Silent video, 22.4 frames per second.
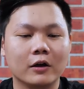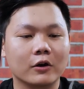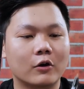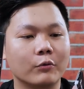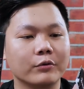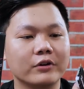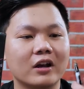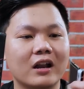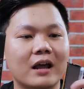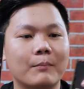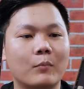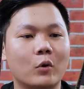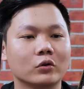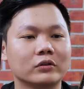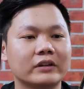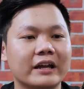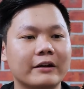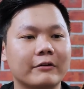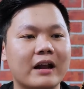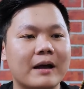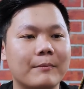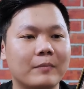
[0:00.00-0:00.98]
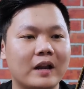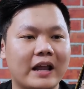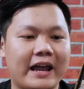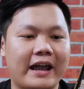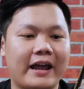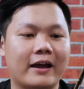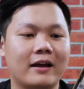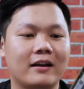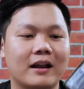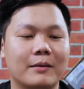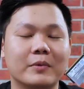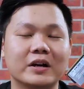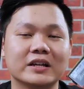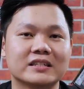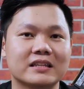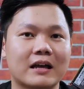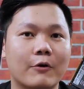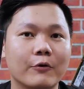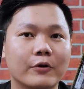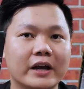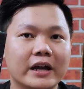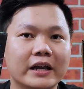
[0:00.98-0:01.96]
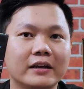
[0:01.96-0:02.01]
cũng như là một thanh RAM lẻ là
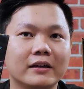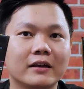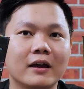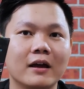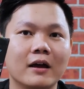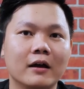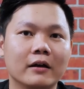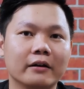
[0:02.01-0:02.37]
16GB